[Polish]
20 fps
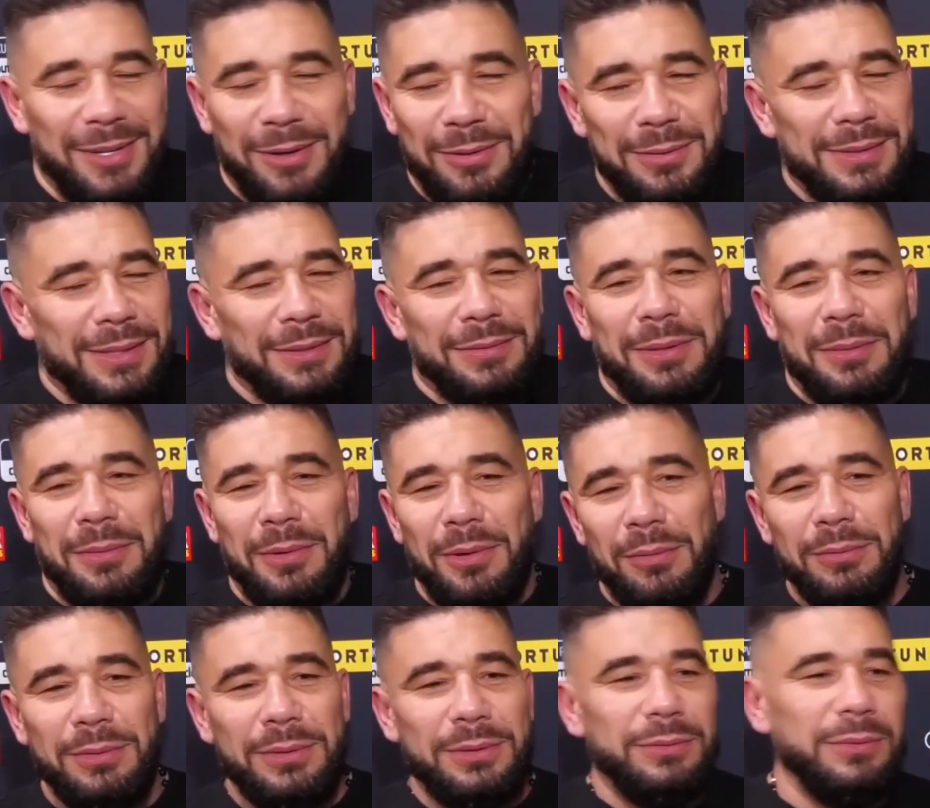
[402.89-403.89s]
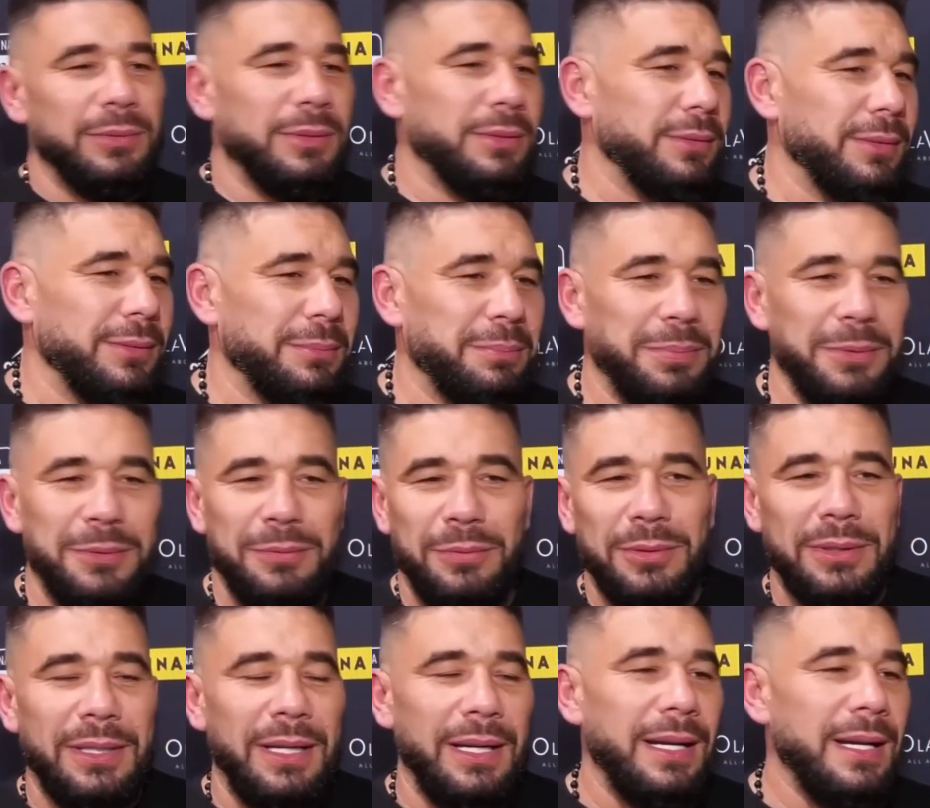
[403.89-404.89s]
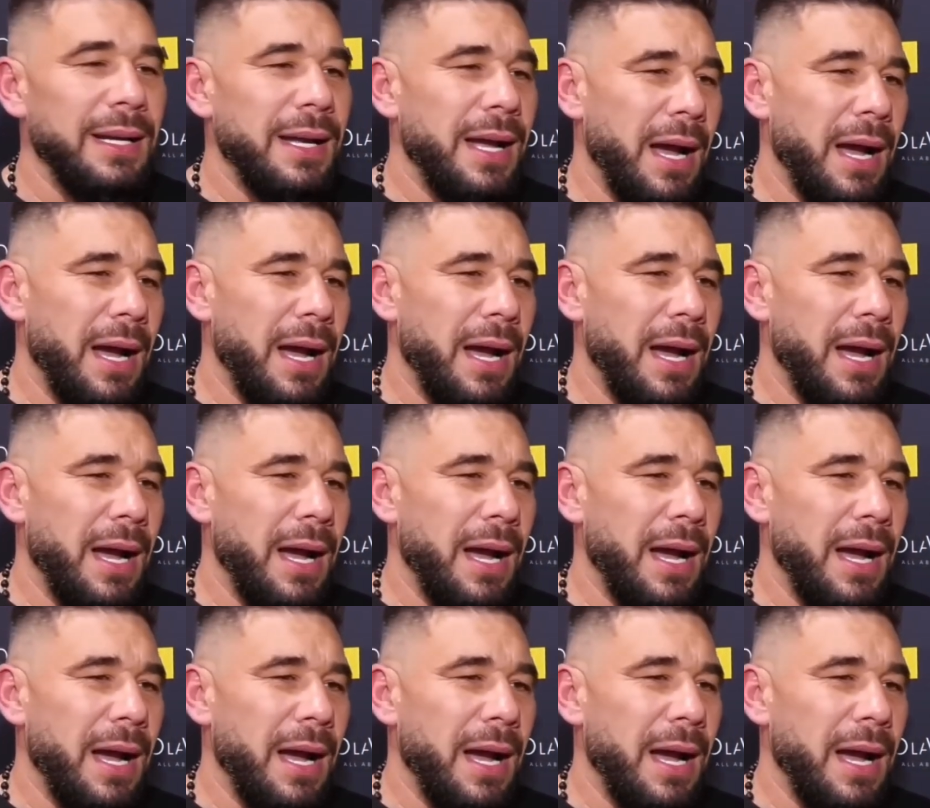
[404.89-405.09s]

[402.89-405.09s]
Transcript: I oni za chwilę mogą pić, wód, pić wódkę,